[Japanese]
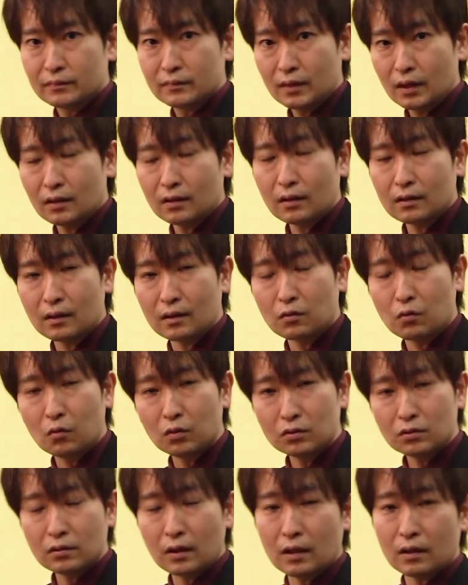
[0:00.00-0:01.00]
ただなんかこ
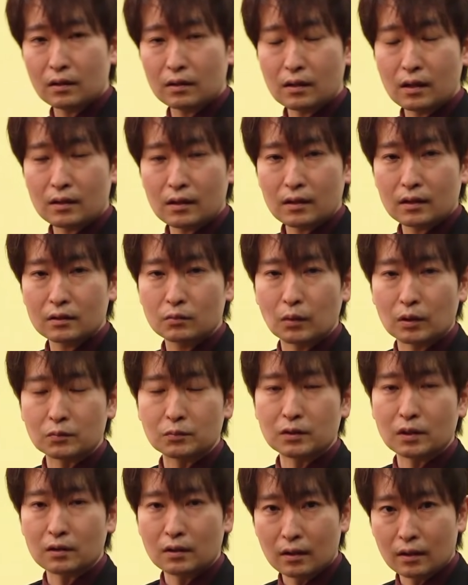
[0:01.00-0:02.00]
ういう考え方もある
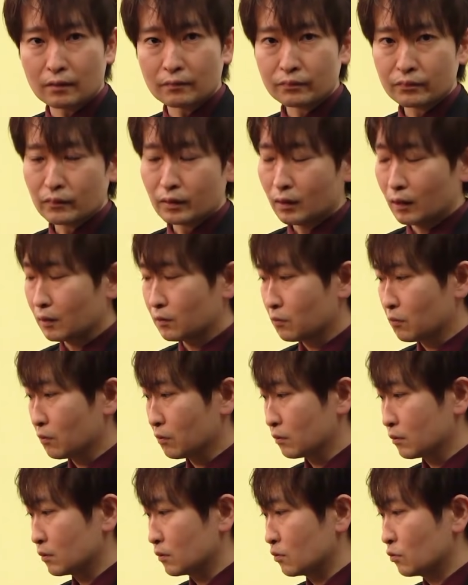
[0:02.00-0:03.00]
みたいで、
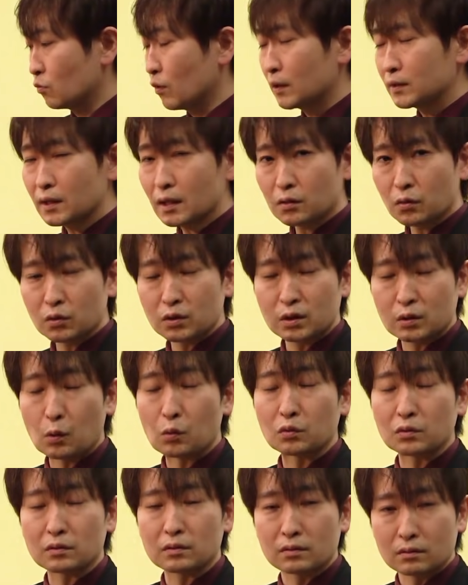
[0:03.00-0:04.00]
わざと遅
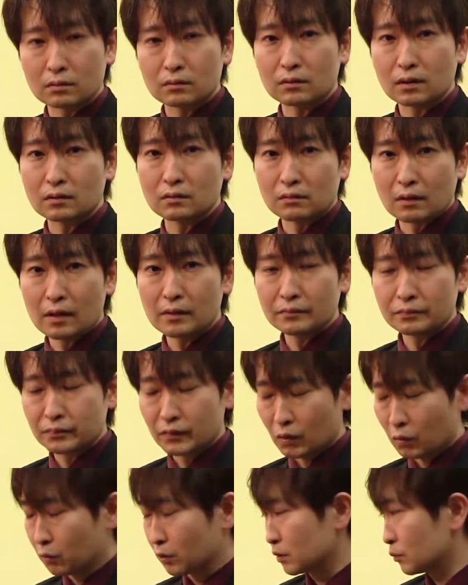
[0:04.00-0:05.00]
刻するっていうね、
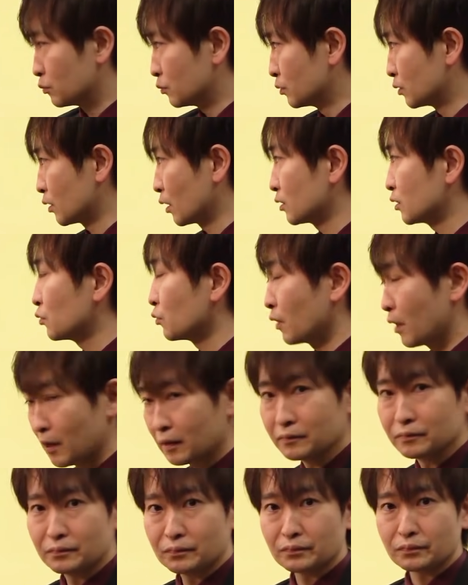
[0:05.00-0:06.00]
これ難しいよ
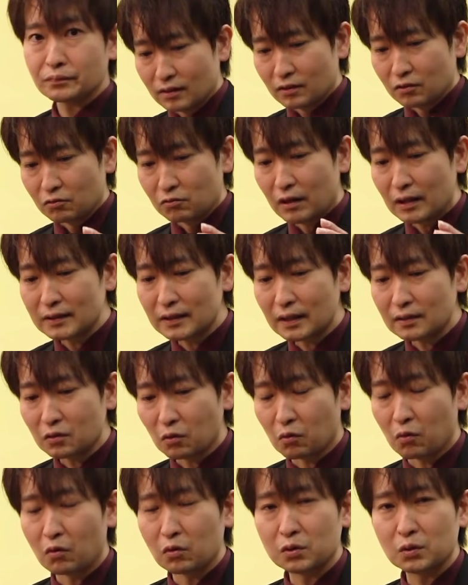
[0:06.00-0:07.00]
ね。わざ
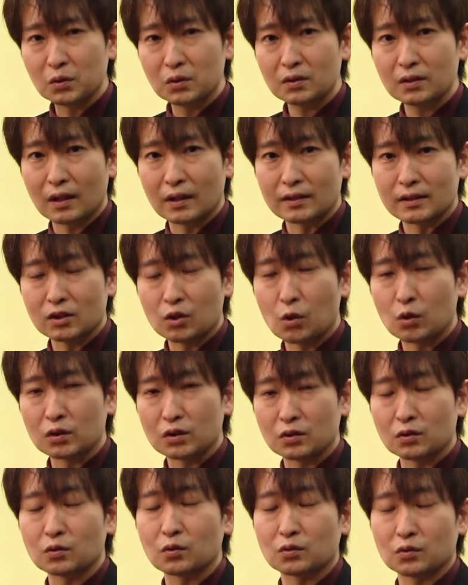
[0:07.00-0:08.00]
と5分ぐらい遅刻
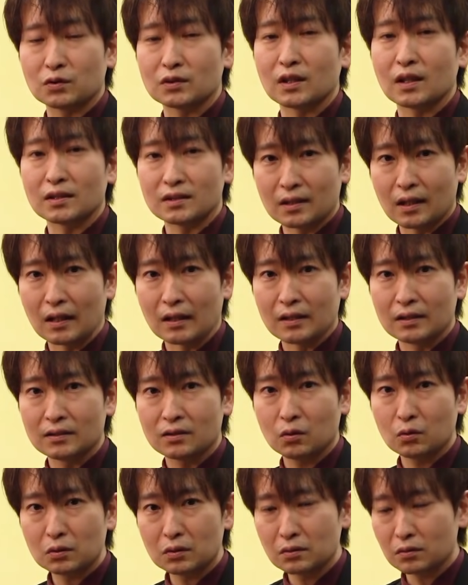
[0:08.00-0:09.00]
するとするじゃないですか。
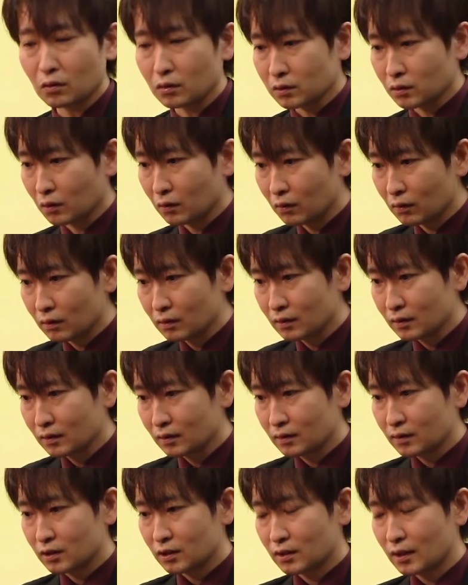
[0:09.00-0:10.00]
そうすると、その
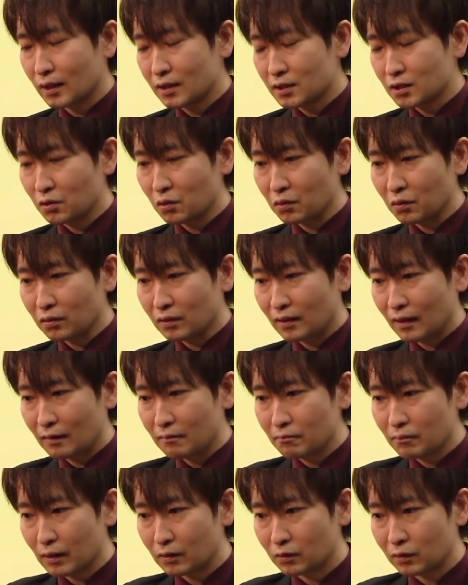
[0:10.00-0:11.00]
スタジオの
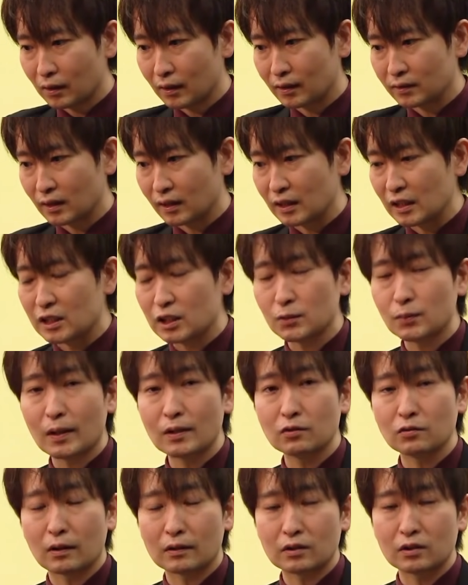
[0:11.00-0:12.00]
現場の中で一
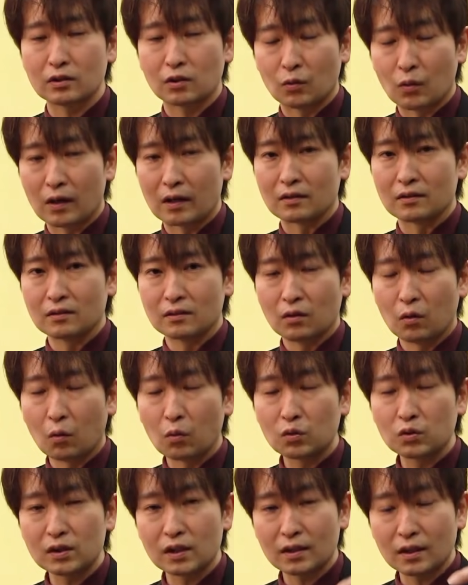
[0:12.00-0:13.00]
番悪いのは
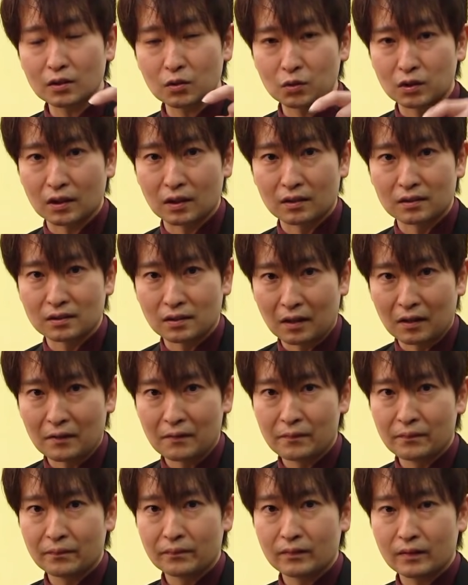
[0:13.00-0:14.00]
遅れた人じゃないですか。
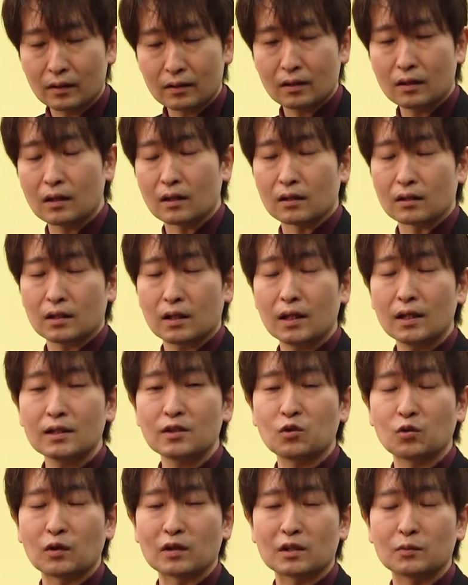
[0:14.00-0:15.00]
だから、謙
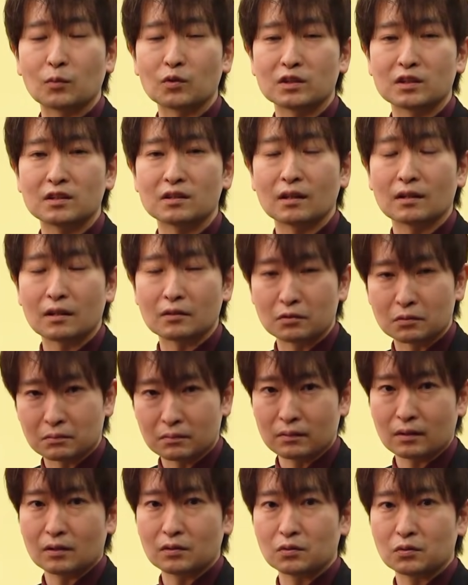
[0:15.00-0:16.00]
虚な気持ちになれるっ
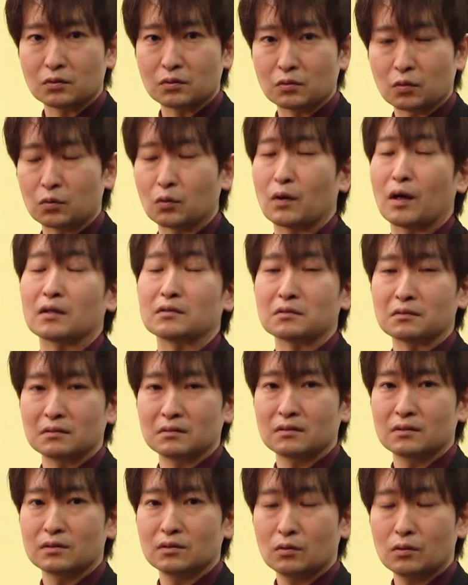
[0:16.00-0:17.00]
ていうことがある。
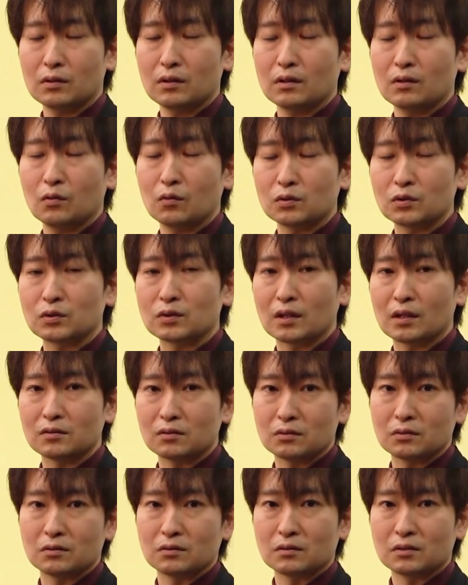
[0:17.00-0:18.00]
それを言って
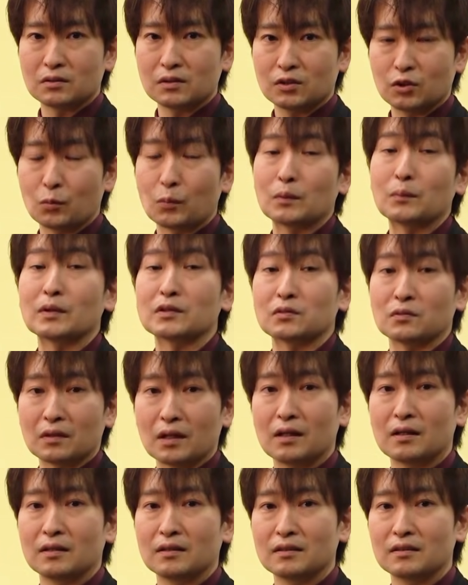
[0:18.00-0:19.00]
る人もいますよね。